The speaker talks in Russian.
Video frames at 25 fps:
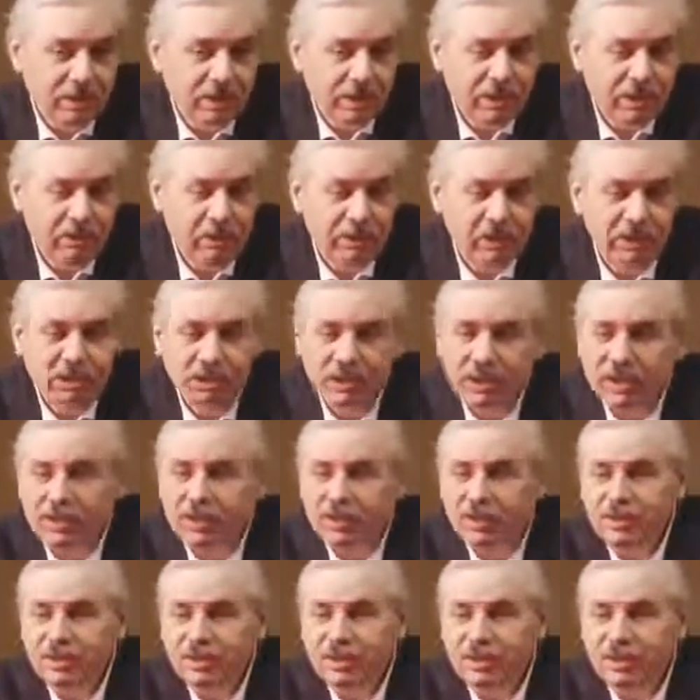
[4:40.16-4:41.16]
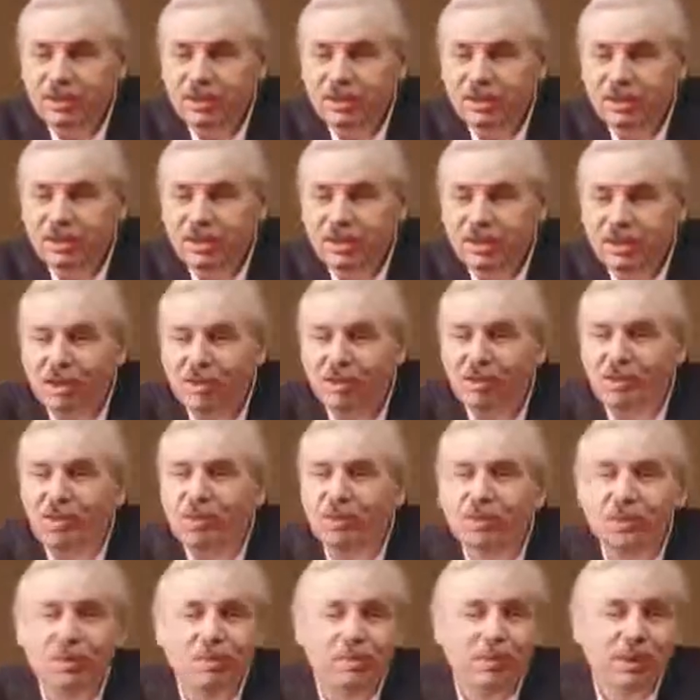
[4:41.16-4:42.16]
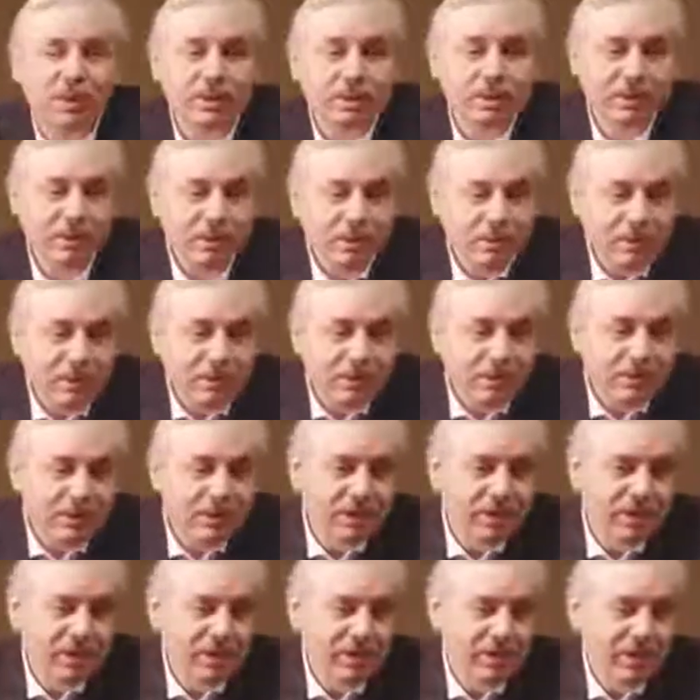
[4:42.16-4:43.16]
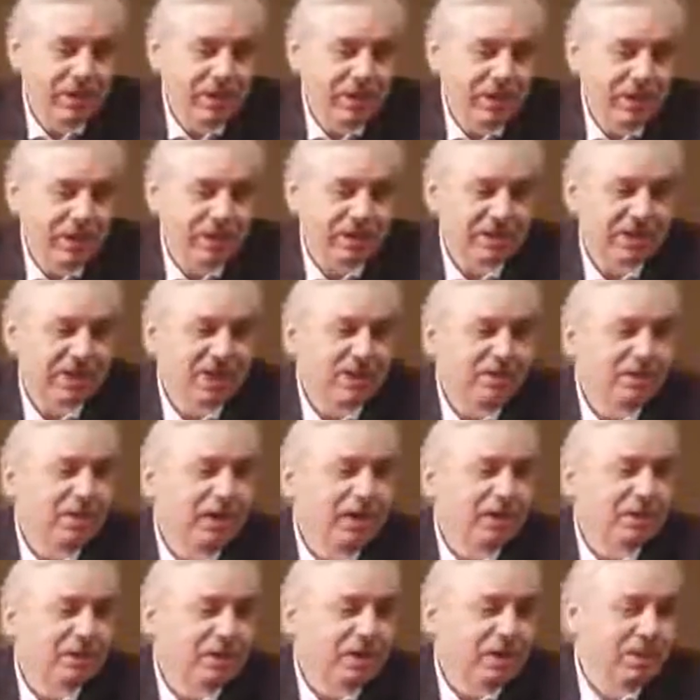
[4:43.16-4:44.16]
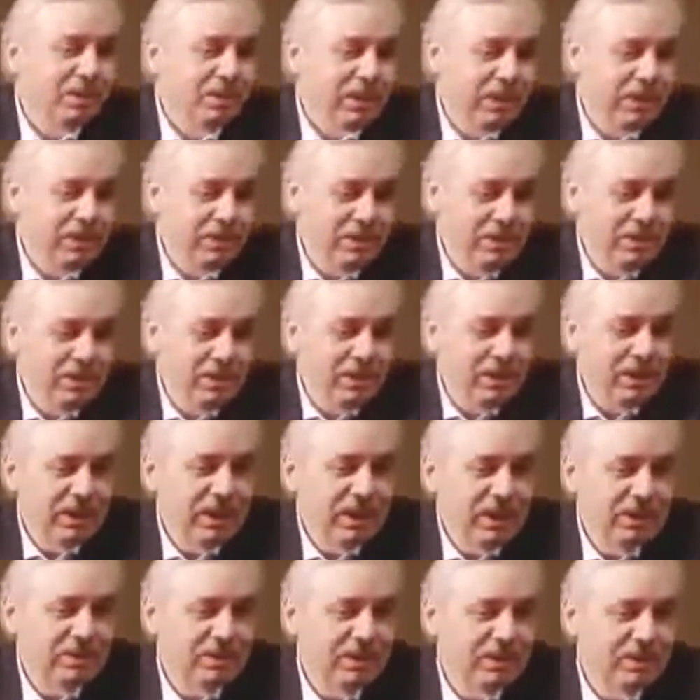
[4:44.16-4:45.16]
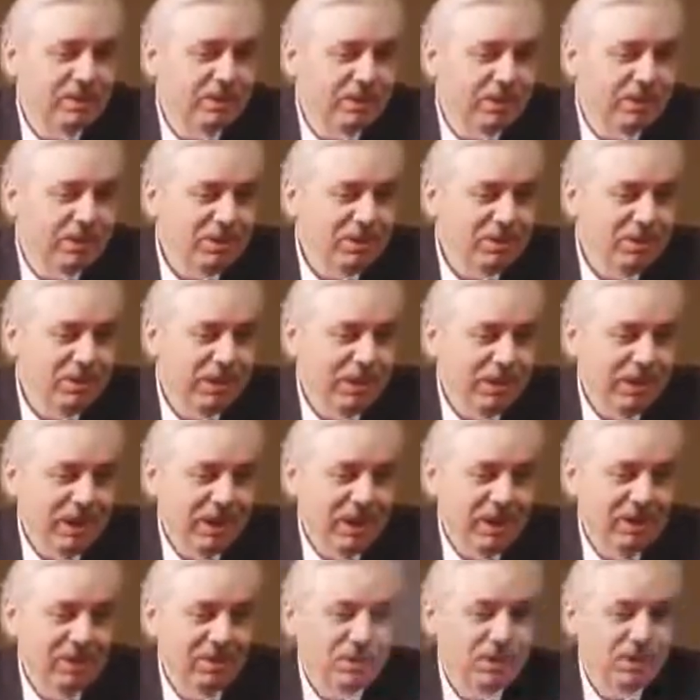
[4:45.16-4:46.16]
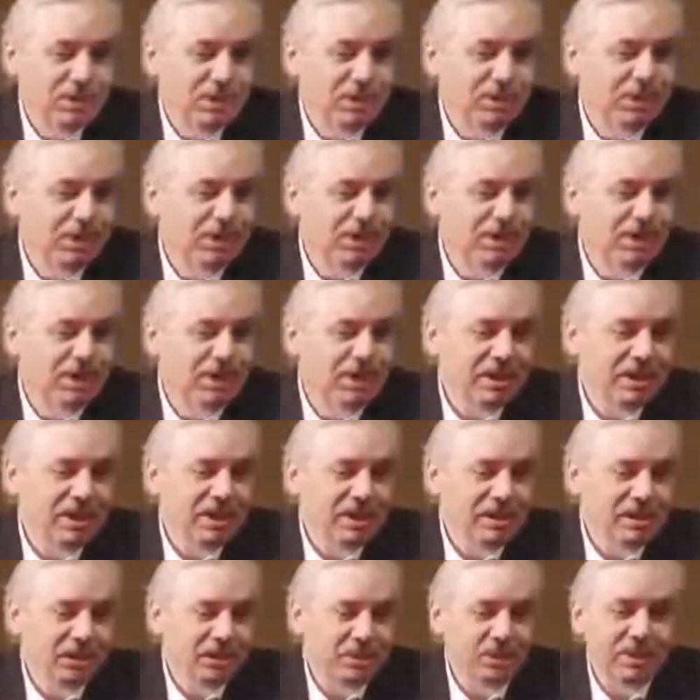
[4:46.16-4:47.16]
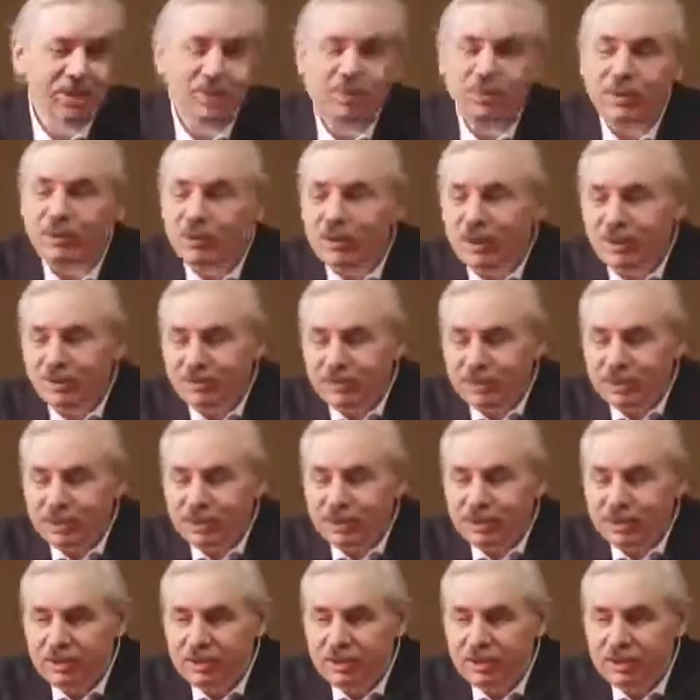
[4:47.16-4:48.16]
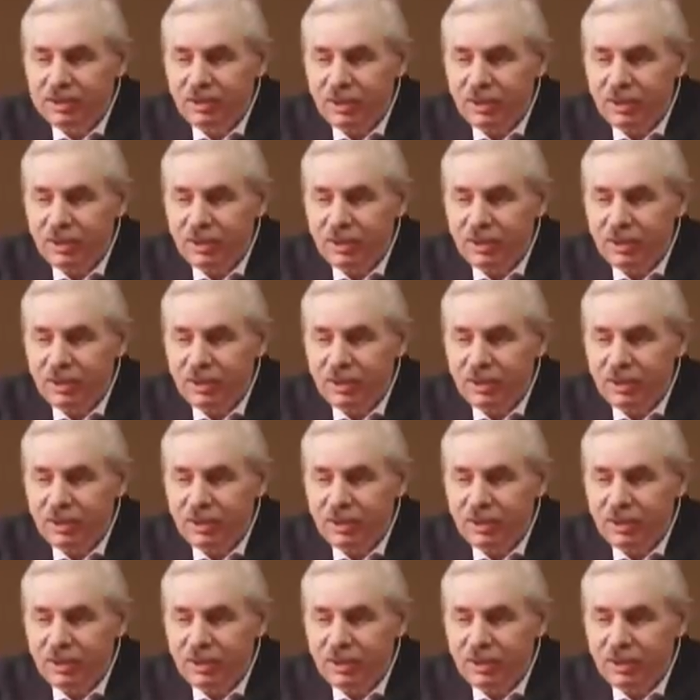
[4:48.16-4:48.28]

Потому что, знаете, люди носят, а кто-то придет, как царь-батюшка придет и возьмет, и все будет сделать хорошо, по справедливости.